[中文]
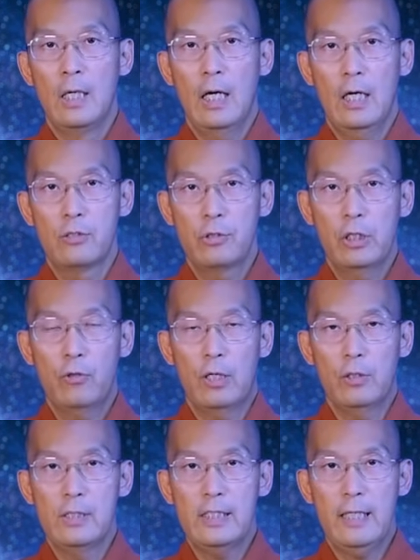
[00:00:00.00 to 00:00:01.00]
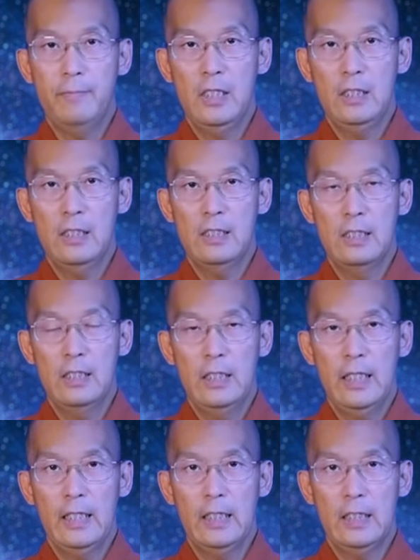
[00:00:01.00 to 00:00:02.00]
好，所以广论上面第十一
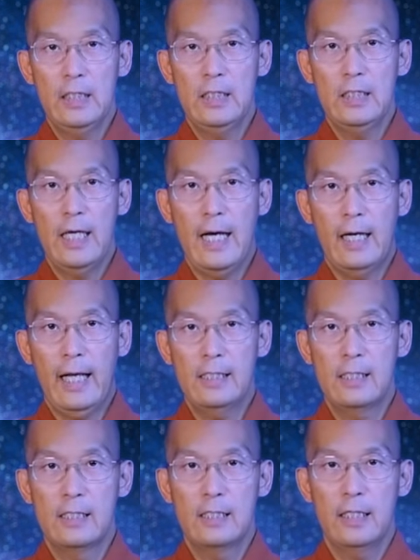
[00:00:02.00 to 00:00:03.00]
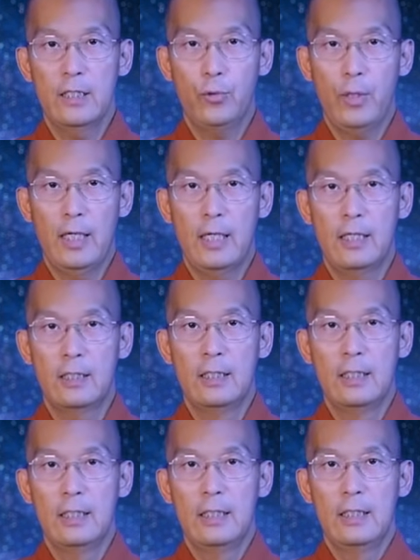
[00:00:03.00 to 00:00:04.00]
页第七行开始的这一段哈，
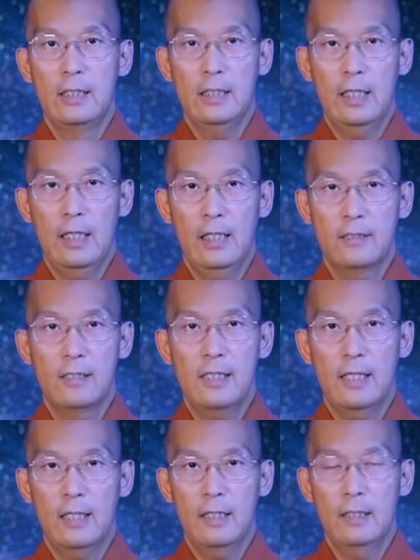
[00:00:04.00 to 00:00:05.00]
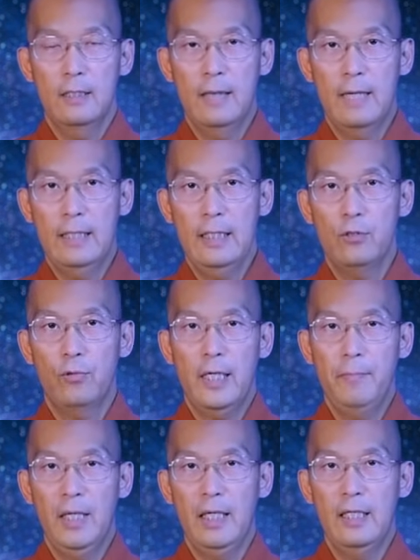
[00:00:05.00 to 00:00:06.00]
那老师常常把它念出
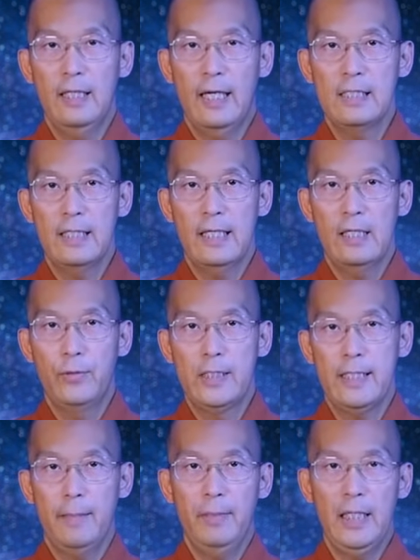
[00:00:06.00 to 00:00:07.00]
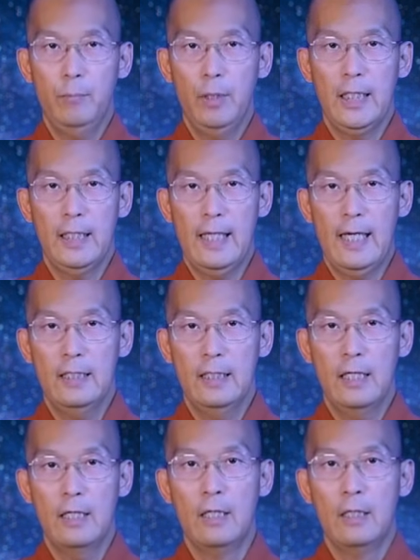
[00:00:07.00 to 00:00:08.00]
来勉励大家，我也再背一遍给大家
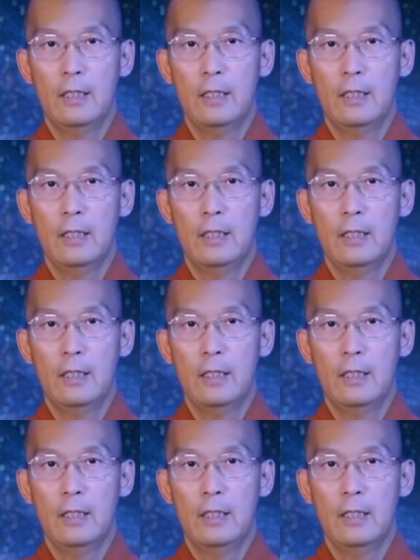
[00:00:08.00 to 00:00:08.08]
听啊。